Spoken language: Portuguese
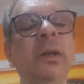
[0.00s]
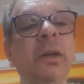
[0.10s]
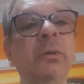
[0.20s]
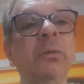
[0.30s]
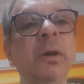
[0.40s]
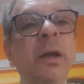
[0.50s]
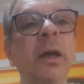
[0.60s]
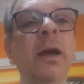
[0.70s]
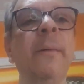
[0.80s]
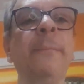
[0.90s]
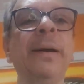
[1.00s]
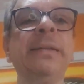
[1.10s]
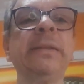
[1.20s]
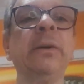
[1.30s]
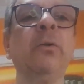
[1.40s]
daquilo.
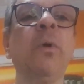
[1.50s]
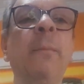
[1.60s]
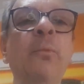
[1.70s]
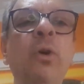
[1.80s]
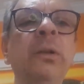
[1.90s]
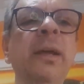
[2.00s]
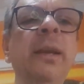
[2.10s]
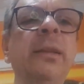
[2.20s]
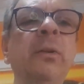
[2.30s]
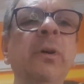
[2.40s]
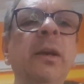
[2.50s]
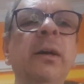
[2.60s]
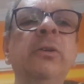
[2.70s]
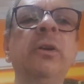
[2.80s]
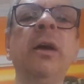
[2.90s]
Mas o amor dele é tão
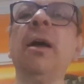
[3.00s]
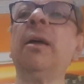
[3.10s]
grande